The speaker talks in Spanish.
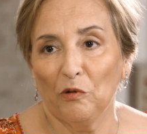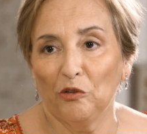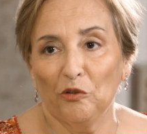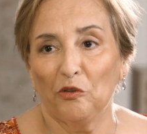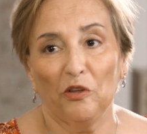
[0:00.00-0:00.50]

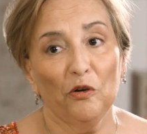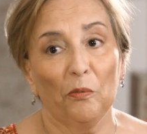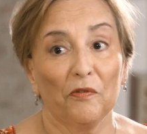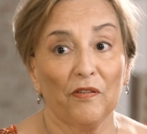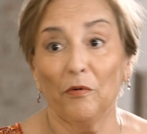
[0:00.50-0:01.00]
cuando
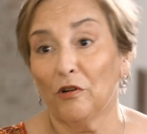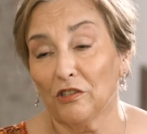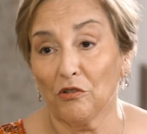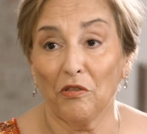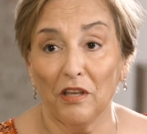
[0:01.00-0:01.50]
digo, por favor,
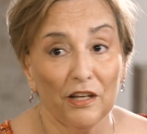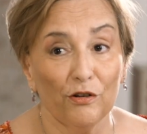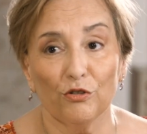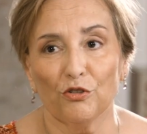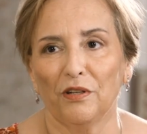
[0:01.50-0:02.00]

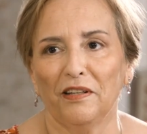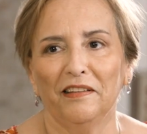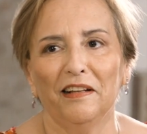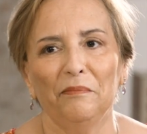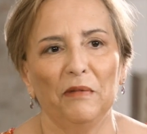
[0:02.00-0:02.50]
asociaros y
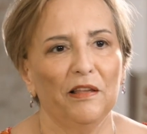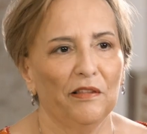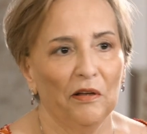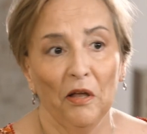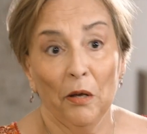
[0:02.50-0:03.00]
tal, me
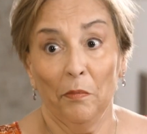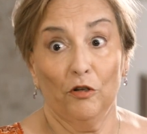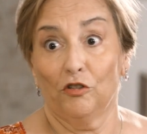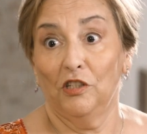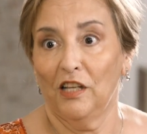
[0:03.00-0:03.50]
dicen,
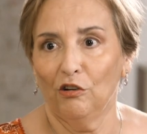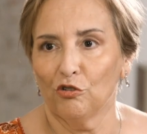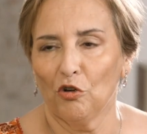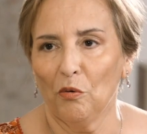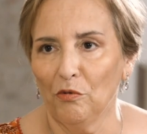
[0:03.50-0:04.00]
pero si ya lo
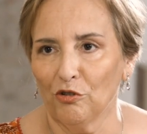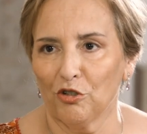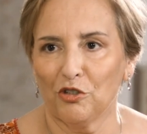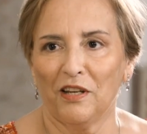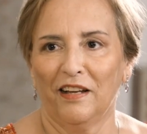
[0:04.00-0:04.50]

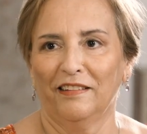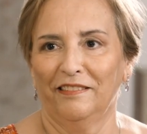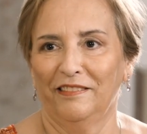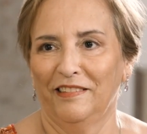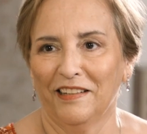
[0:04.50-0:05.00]
somos, o sea,
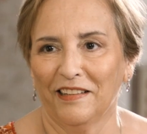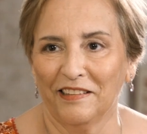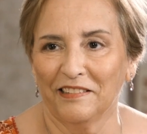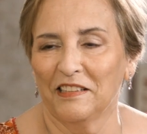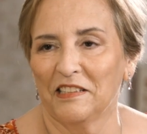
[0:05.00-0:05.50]

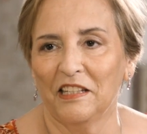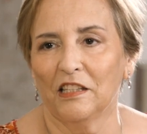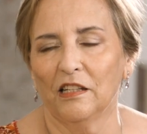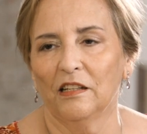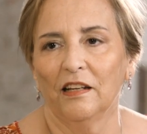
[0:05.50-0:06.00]
ya se
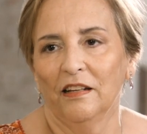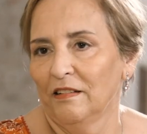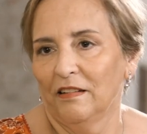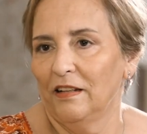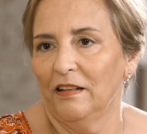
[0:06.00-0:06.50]
sienten,
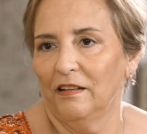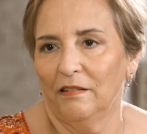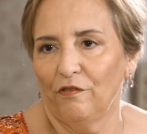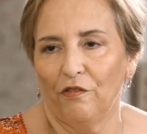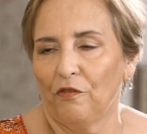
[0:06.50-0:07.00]

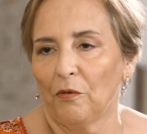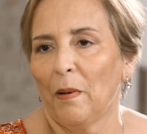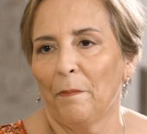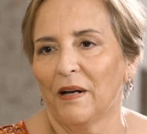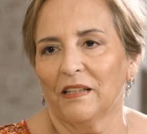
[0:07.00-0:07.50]

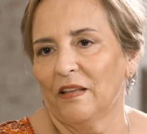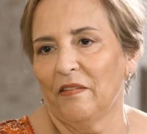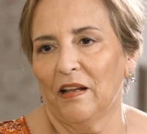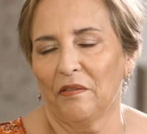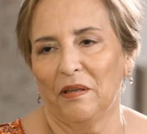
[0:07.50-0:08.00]
forman parte
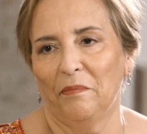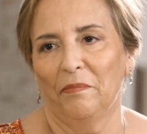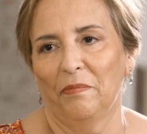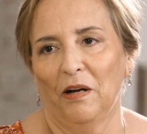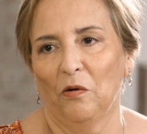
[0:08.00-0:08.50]
de la
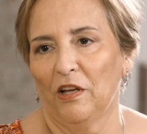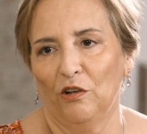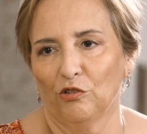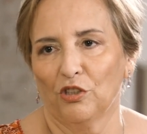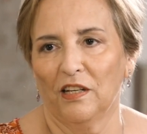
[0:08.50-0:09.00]
CEM, aunque
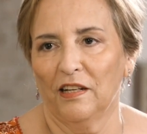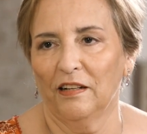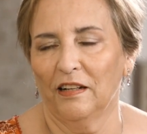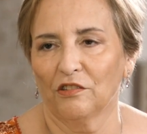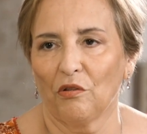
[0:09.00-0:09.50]
no
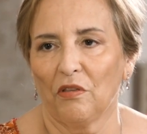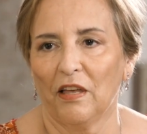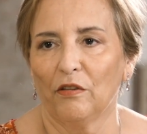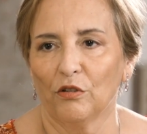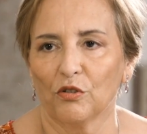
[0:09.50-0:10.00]
estén
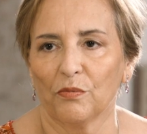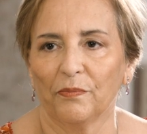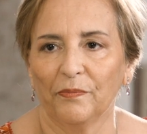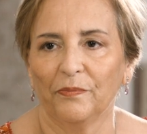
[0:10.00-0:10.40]
asociados.